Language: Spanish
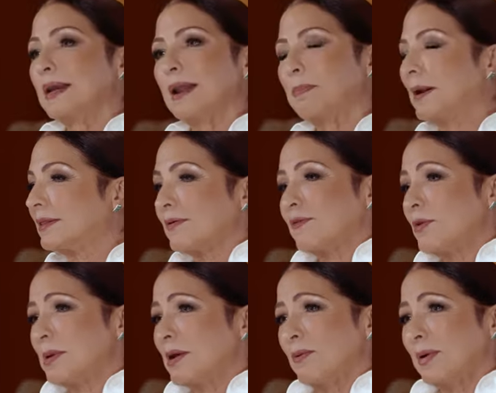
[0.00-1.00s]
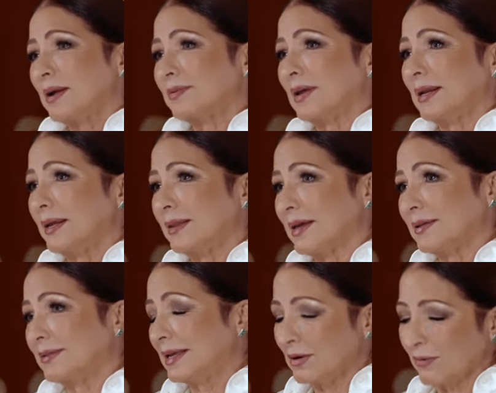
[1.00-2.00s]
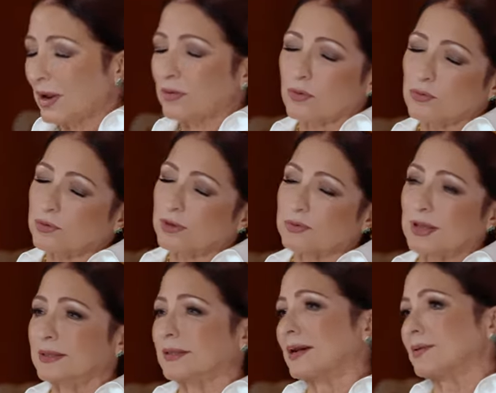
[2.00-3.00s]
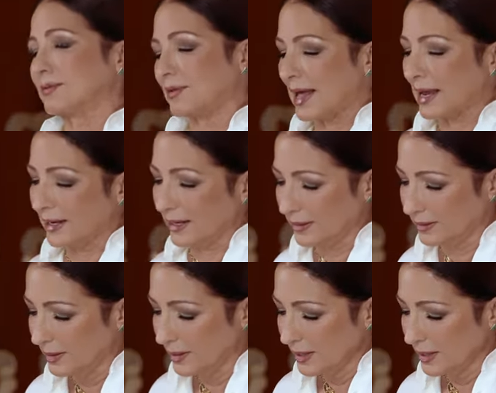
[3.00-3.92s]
Las plataformas no van a salir de estilo, las cosas entran, salen.